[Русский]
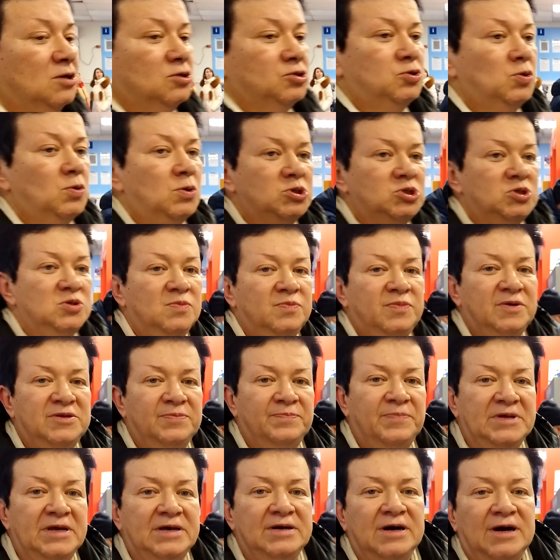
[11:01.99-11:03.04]
должен быть
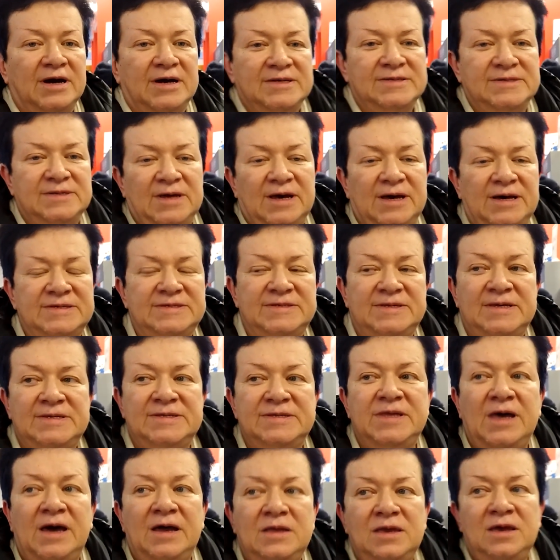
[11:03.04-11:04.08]
приказ о
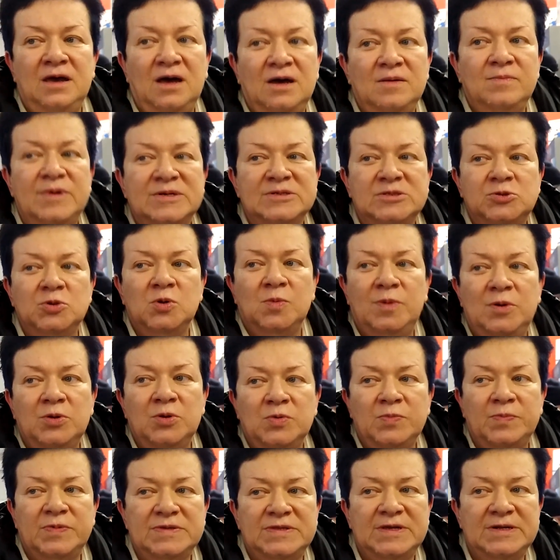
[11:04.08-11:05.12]
создании обособленного
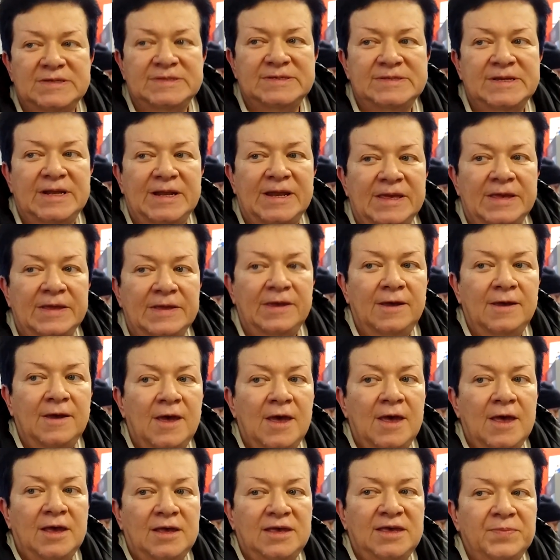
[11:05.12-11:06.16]
подразделения
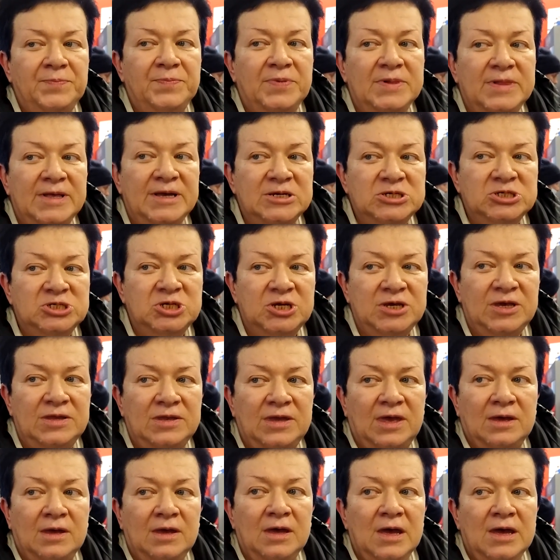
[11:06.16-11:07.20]
и
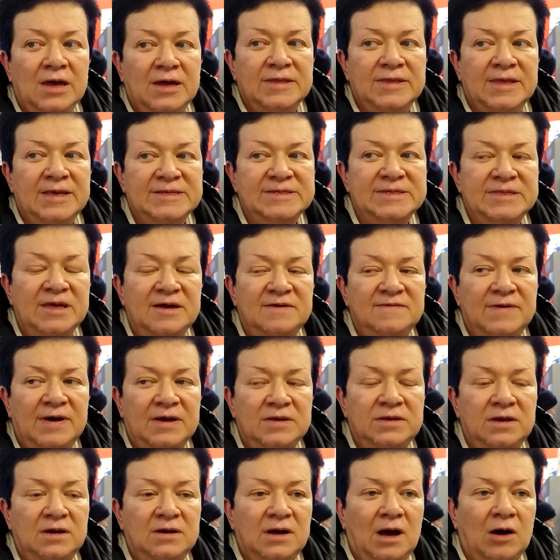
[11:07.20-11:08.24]
положения, на
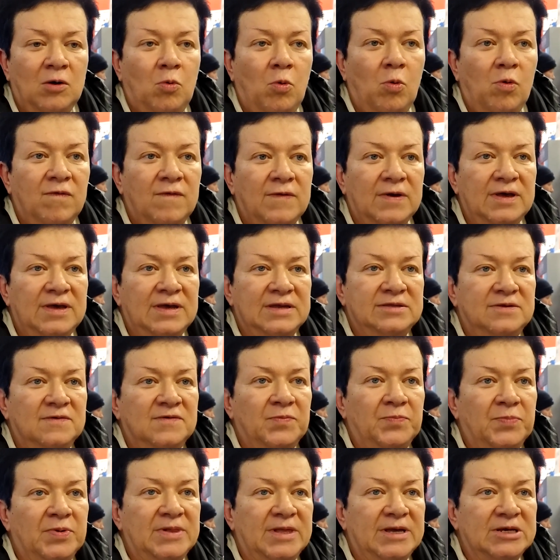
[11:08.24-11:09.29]
основании какого этого
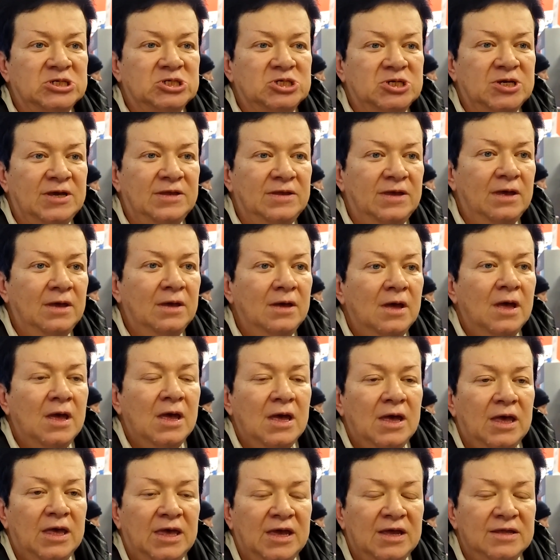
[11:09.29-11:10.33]
положения –
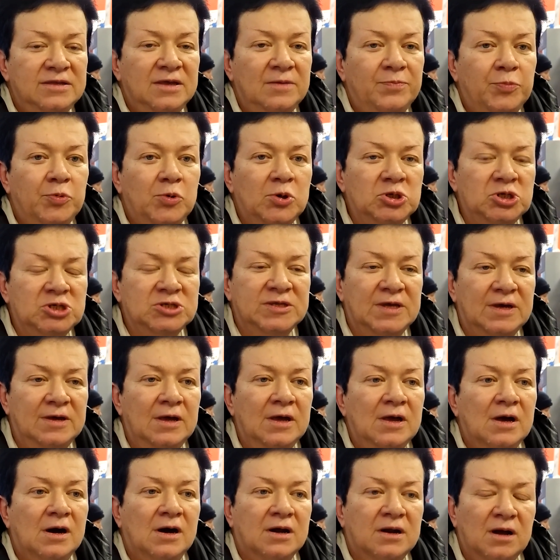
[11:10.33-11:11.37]
эта почта
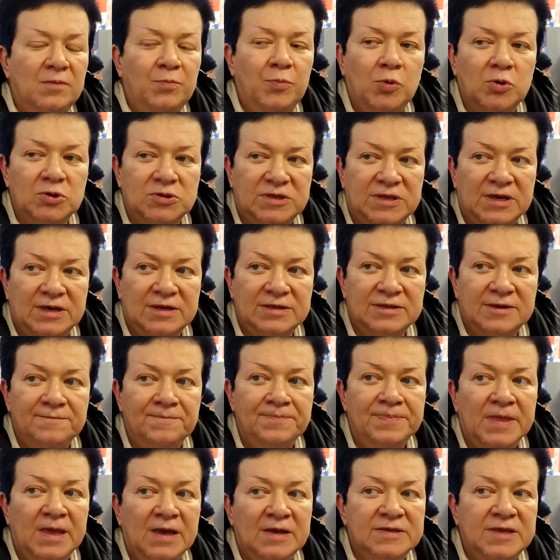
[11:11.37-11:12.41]
работает.
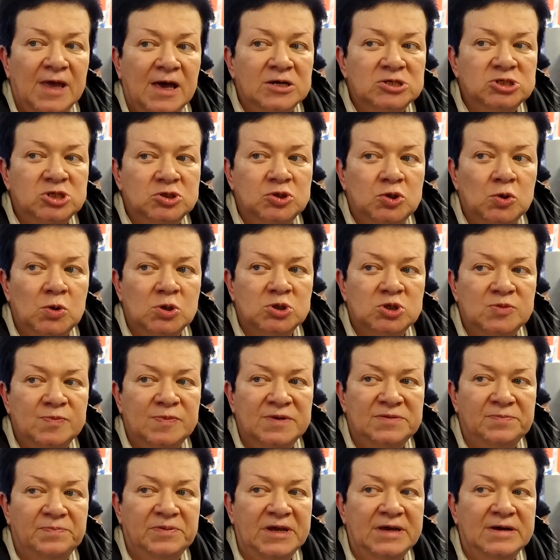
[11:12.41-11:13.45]
Также должен
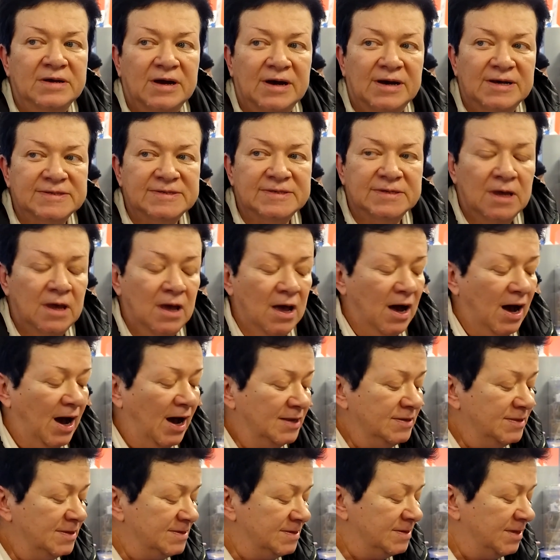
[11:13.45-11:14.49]
быть приказ о
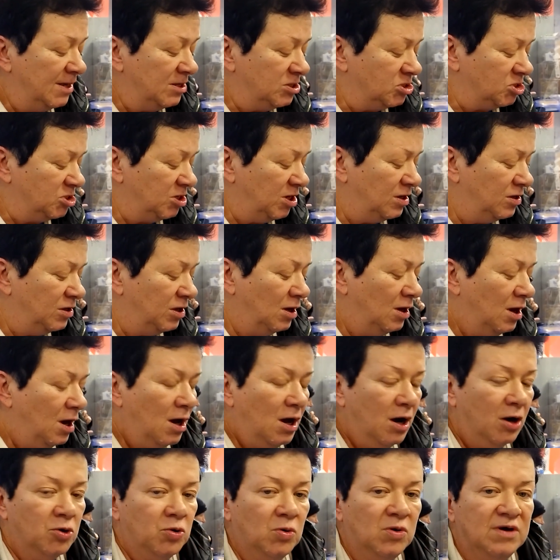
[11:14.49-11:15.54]
назначении
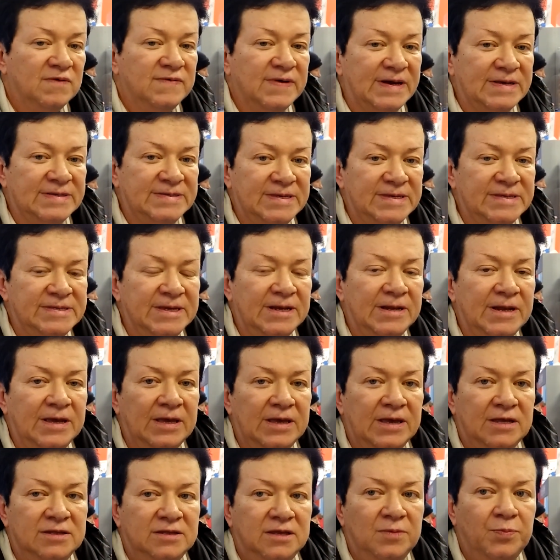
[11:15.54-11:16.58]
руководителя
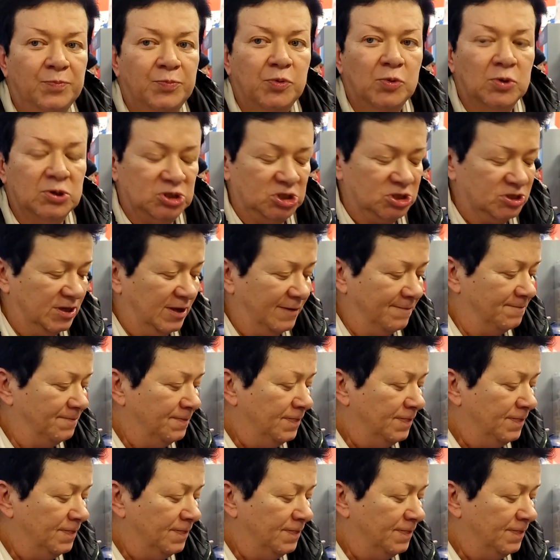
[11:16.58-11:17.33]
этой почты.